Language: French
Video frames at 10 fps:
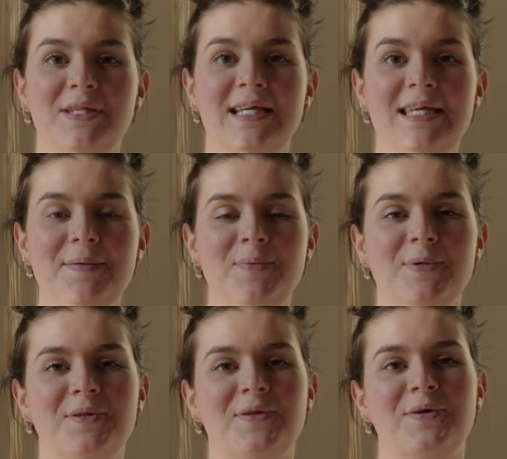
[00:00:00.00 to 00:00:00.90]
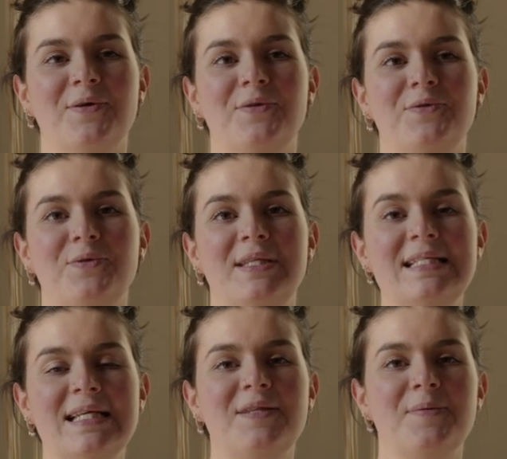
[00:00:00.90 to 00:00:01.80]
une équipe d'une
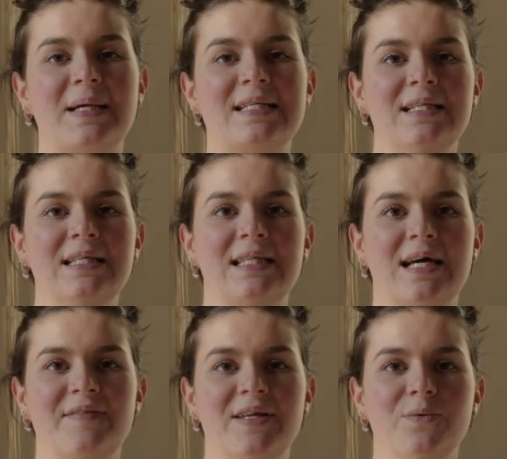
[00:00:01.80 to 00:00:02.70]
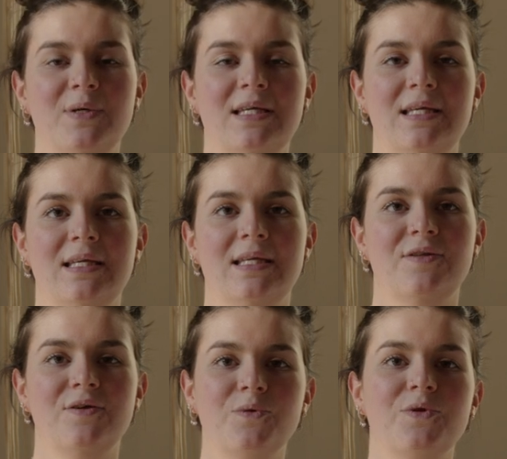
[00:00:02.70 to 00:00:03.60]
dizaine de personnes qui travaillons et qui
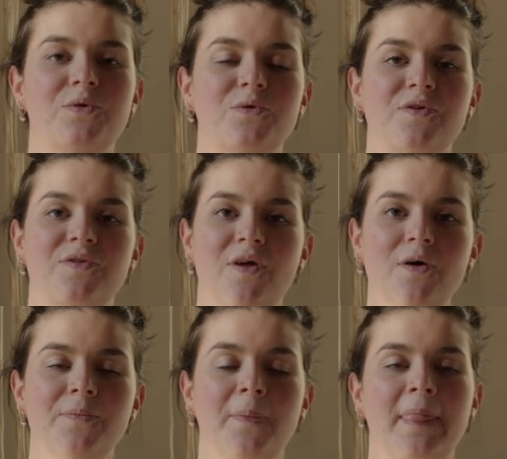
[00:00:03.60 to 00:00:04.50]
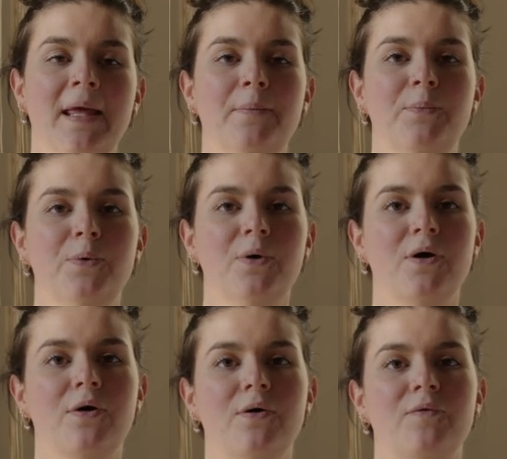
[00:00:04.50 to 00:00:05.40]
donnons de notre temps pour
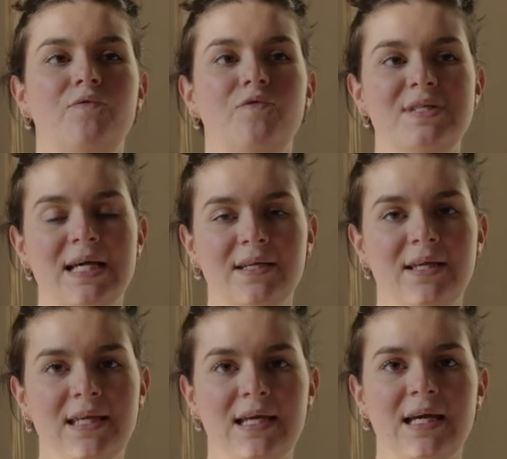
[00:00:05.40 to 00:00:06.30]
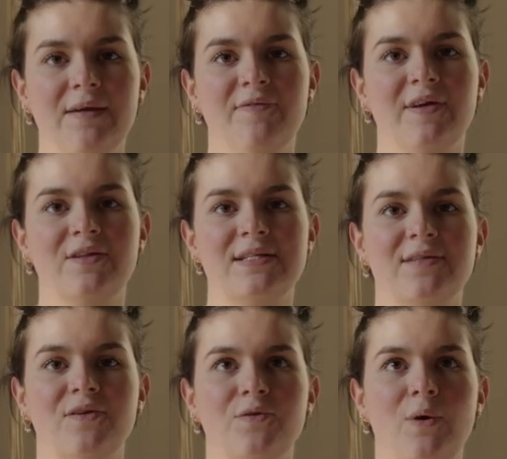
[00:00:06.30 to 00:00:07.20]
euh, vous accueillir et faire de
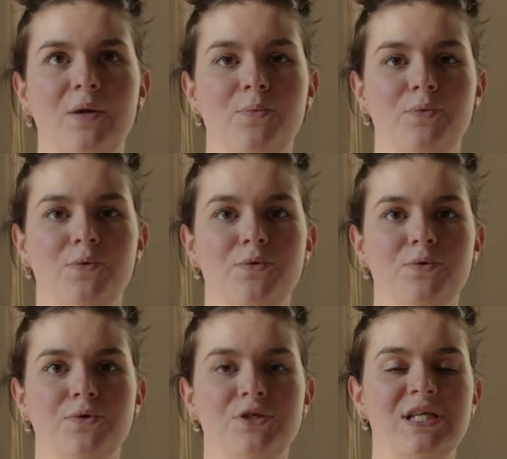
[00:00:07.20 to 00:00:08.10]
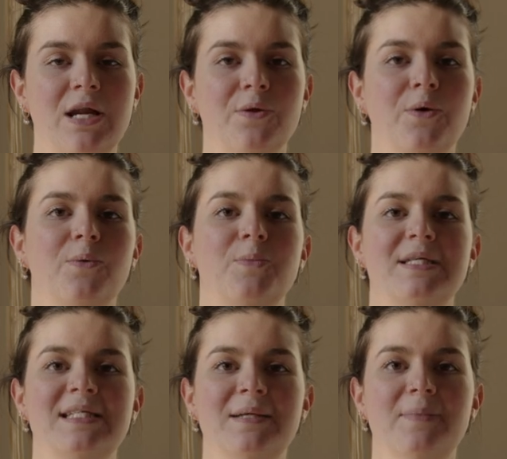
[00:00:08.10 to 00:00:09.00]
cet endroit le plus chaleureux
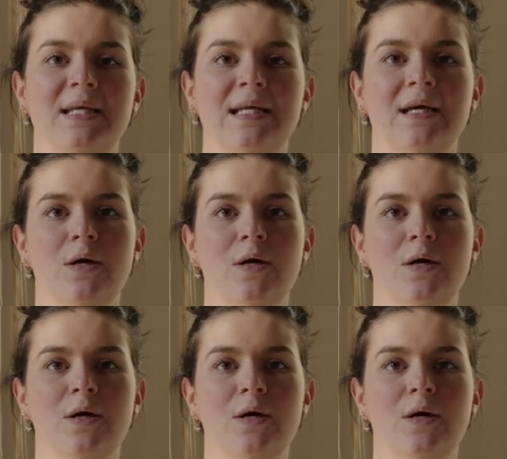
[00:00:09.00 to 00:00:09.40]
possible et